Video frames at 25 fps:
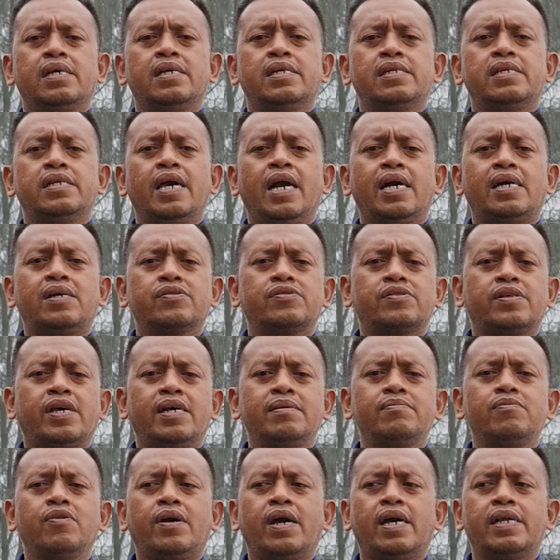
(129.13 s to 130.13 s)
Dia kesusahan
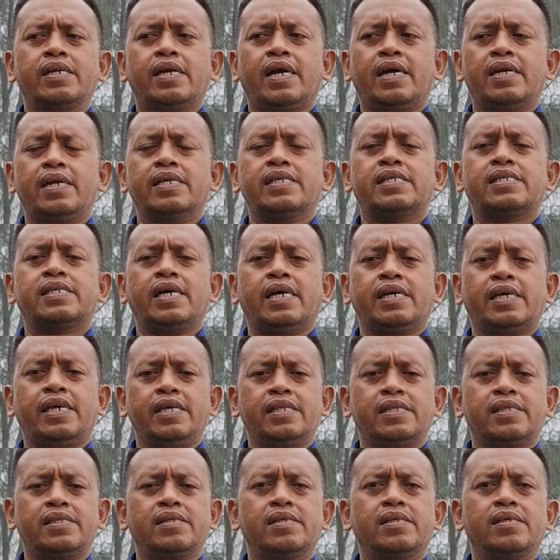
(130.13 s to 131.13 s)
bukan karena
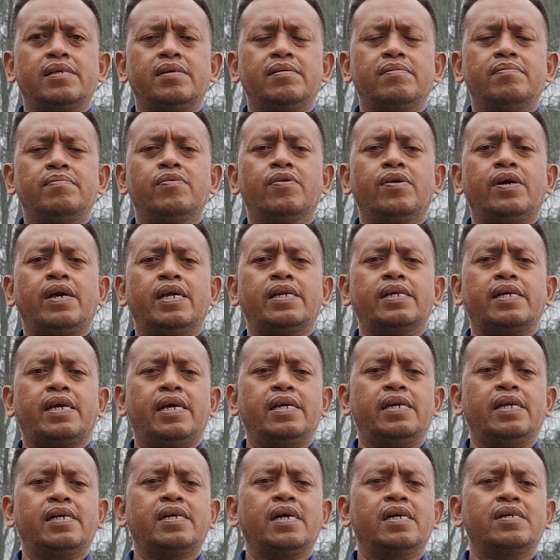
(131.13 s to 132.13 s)
sakit, bukan
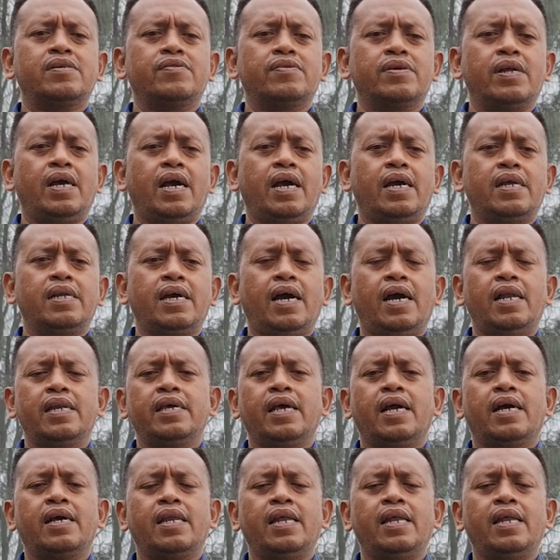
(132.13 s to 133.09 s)
karena kekurangan hal yang